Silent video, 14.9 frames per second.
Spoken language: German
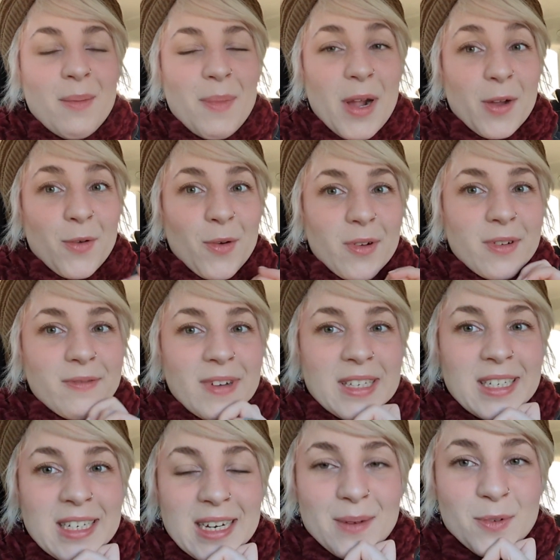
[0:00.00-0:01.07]
Mal gucken,
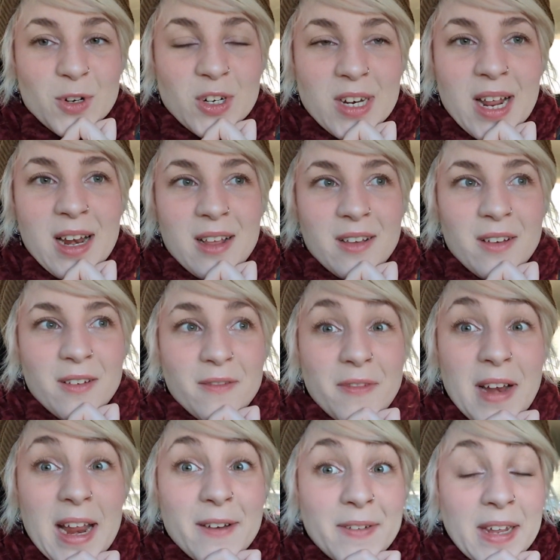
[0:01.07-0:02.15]
was ich da bestelle.
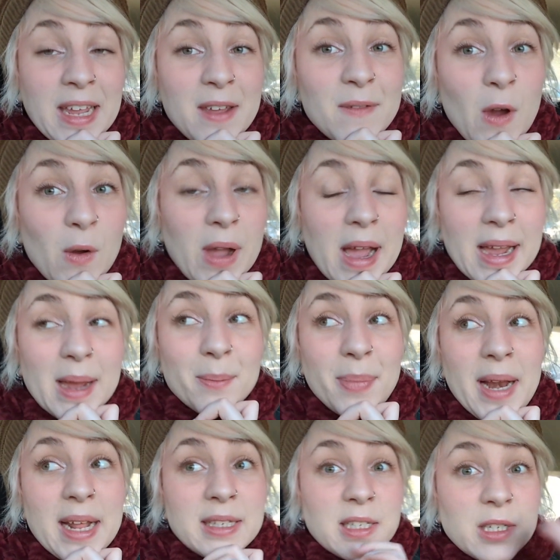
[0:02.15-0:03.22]
Vielleicht kriegen wir auch gar keinen
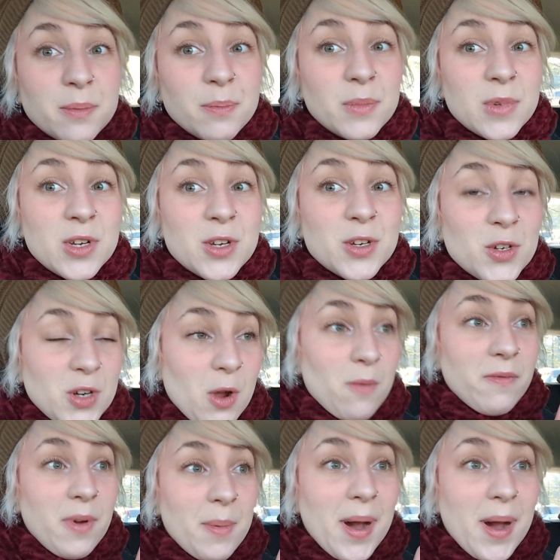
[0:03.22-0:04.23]
Platz. Schauen wir